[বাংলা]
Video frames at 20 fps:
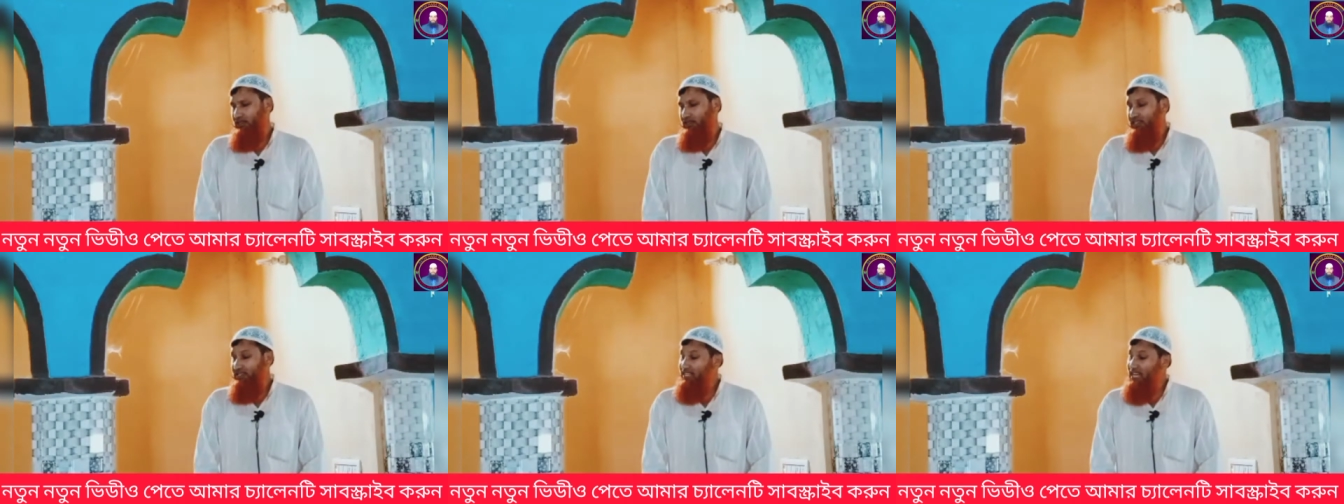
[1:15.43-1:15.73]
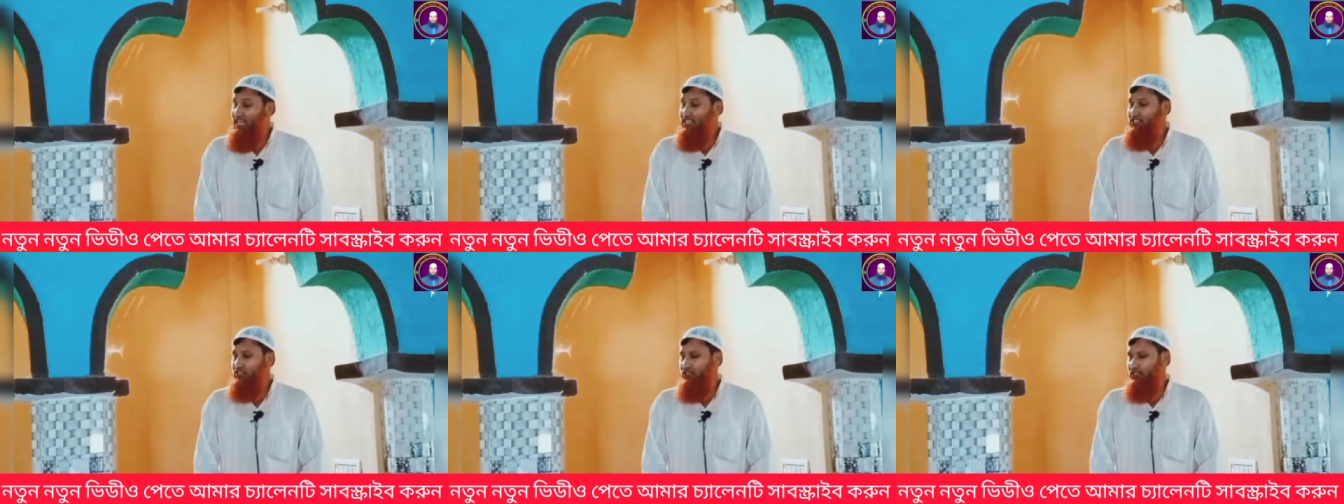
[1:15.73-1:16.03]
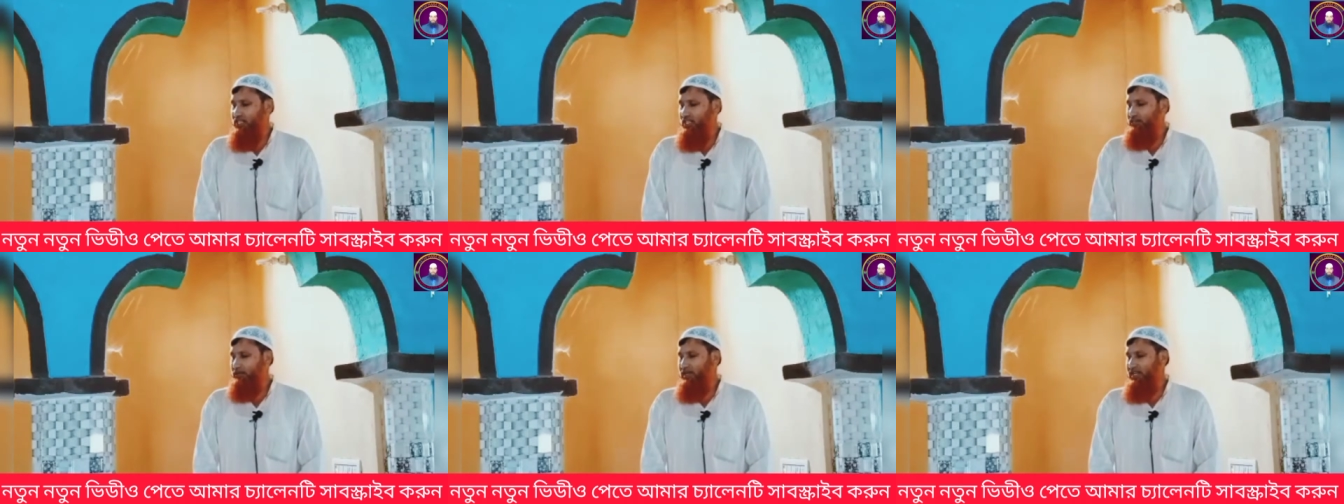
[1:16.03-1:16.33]
তার
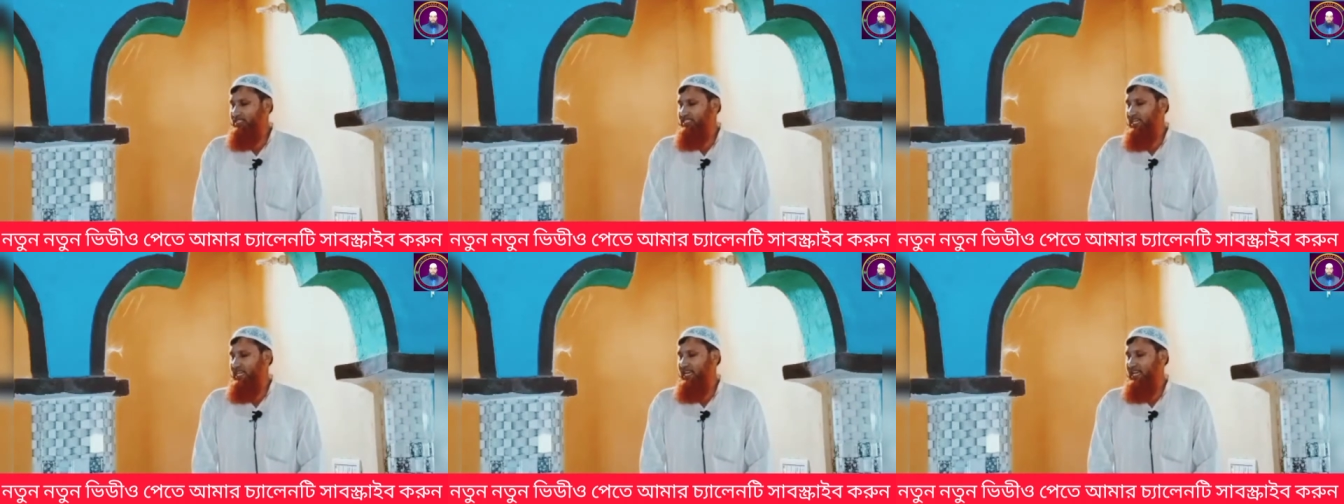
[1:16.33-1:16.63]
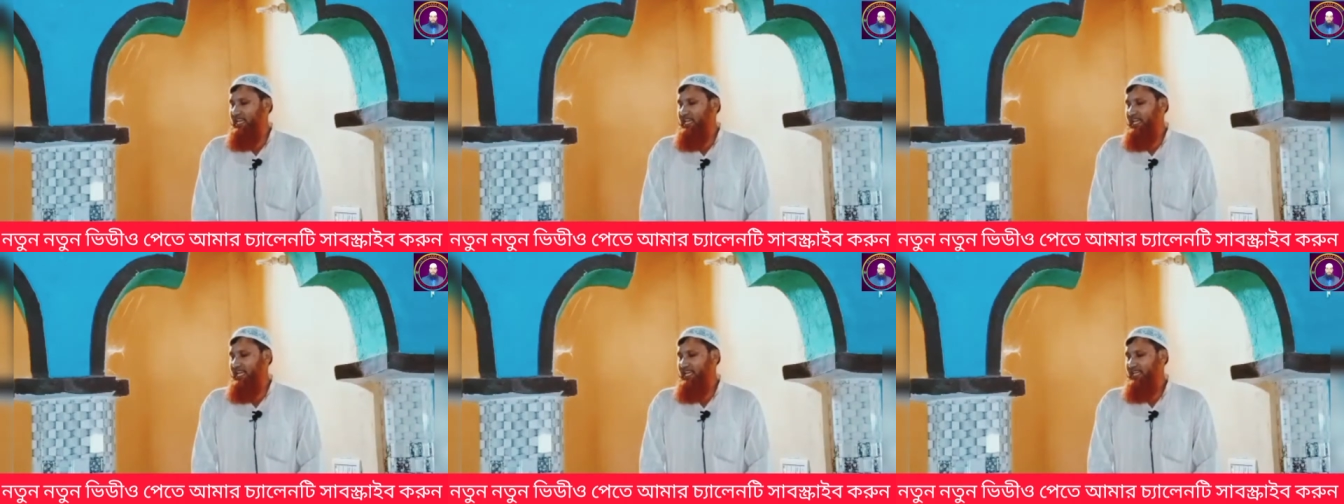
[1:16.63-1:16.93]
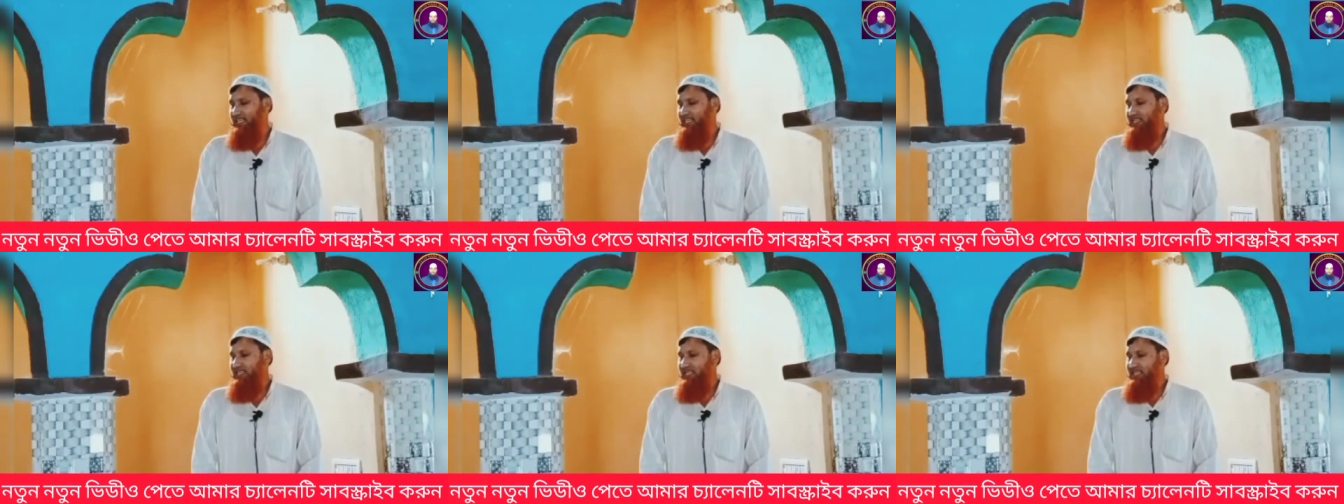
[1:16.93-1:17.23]
জন্যই বলেছে আল্লাহ
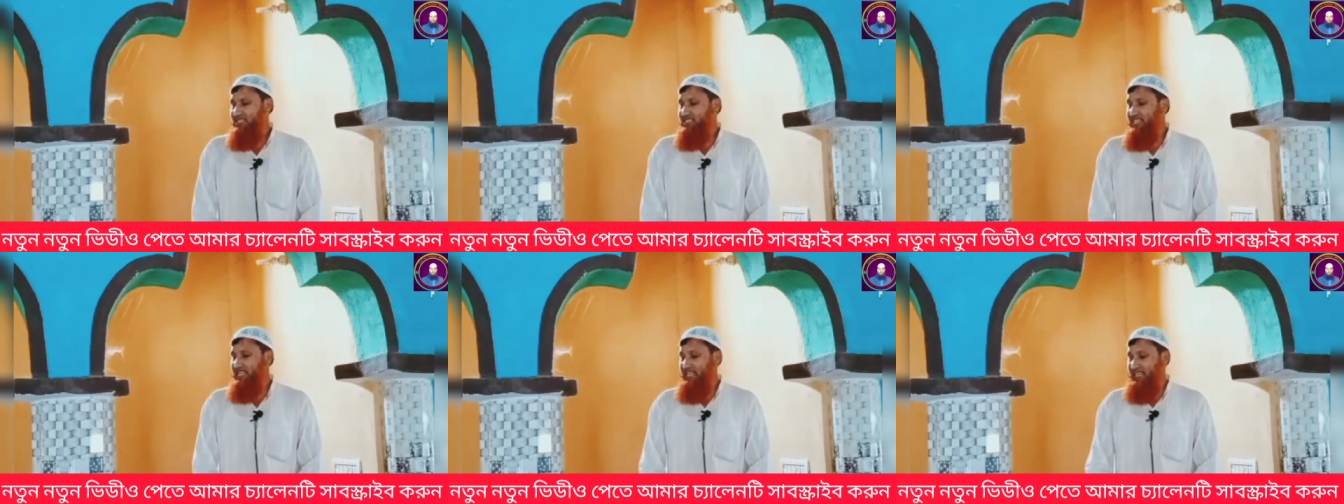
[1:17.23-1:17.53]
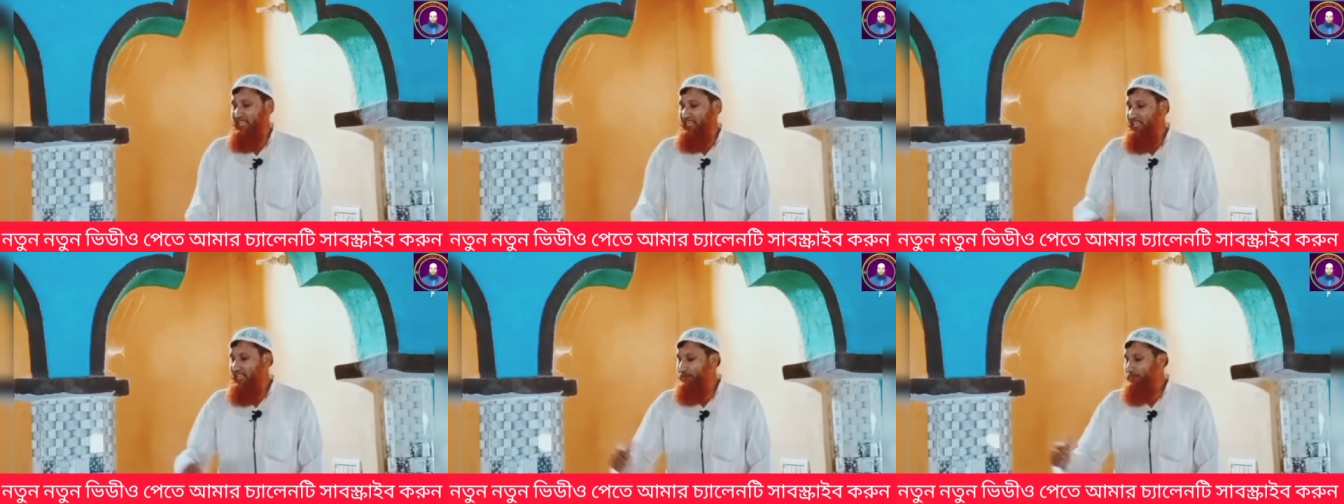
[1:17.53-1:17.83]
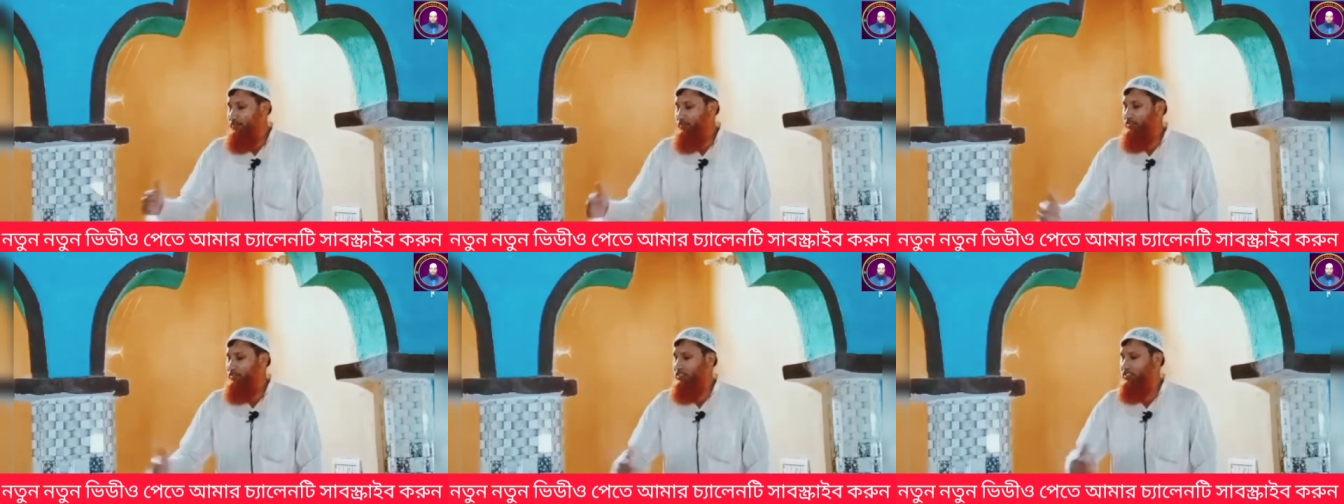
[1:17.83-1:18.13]
যে এই
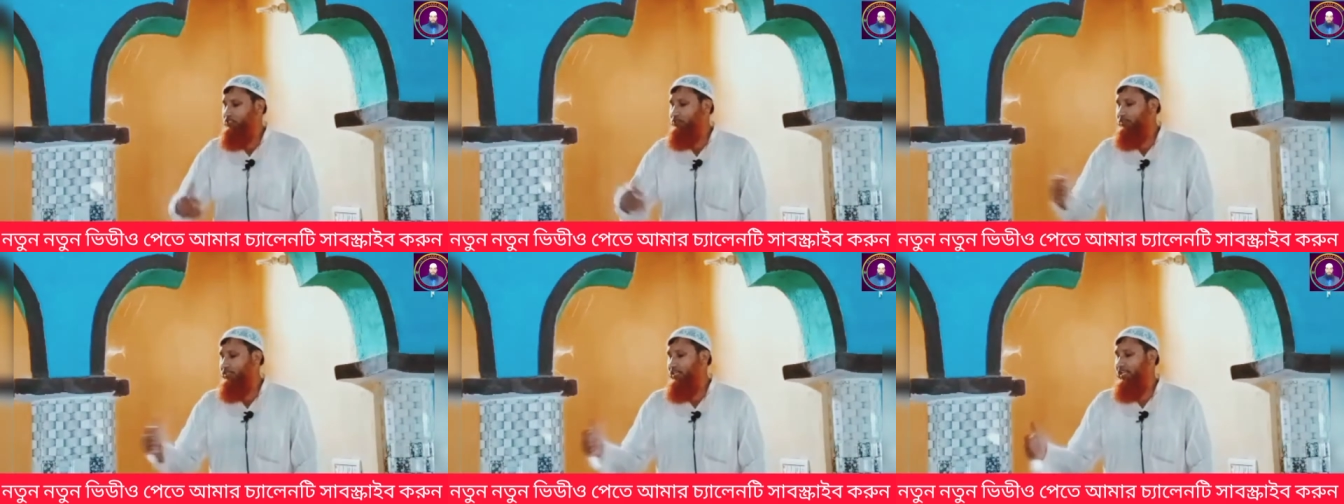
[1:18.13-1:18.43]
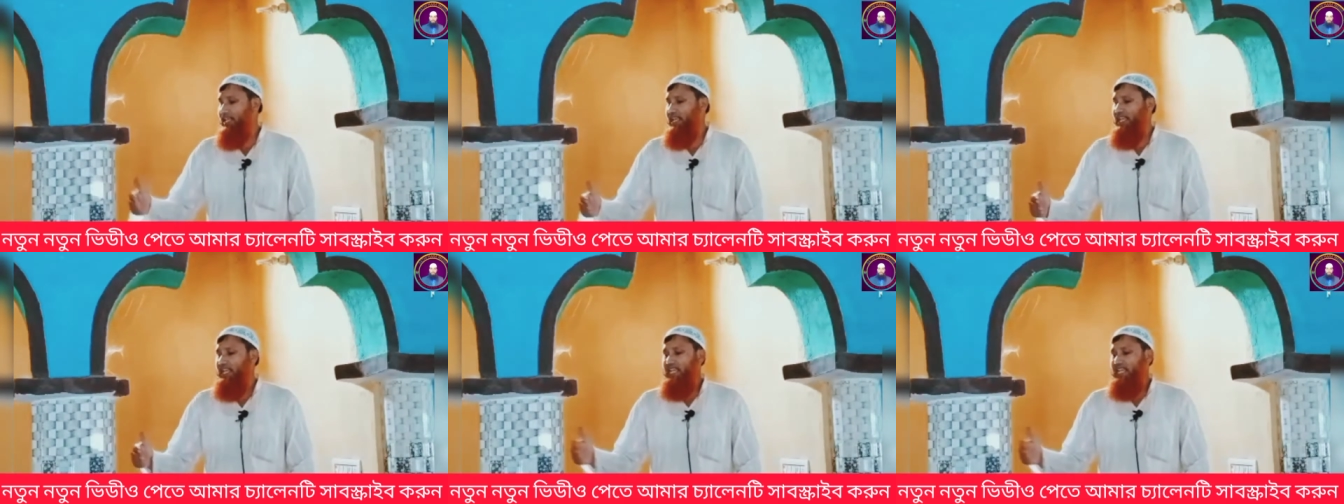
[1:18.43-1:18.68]
আবাদতের সুতে